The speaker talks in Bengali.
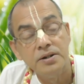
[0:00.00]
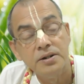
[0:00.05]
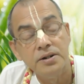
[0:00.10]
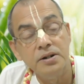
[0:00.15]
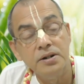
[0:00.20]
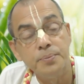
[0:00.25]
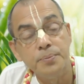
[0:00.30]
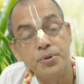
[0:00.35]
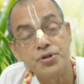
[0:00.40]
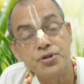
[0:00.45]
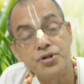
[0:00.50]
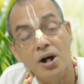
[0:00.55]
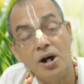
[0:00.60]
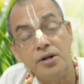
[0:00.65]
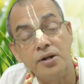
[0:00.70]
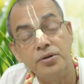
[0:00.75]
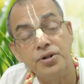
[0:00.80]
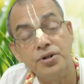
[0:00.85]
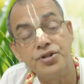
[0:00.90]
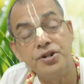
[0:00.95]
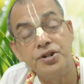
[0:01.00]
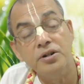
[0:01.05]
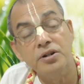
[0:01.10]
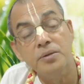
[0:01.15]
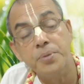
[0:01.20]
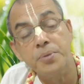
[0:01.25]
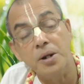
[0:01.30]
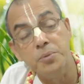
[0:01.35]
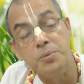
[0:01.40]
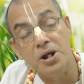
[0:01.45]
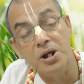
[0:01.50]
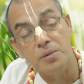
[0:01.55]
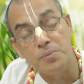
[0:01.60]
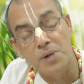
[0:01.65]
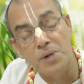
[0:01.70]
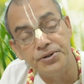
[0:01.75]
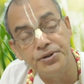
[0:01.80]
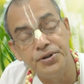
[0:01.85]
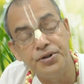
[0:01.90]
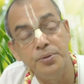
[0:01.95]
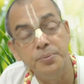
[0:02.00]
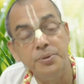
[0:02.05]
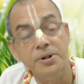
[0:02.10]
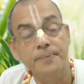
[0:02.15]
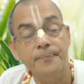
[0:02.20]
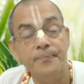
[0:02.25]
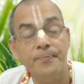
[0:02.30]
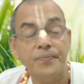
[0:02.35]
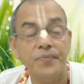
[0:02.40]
তিনি প্রচার করেছেন প্রেমের মাধ্যমে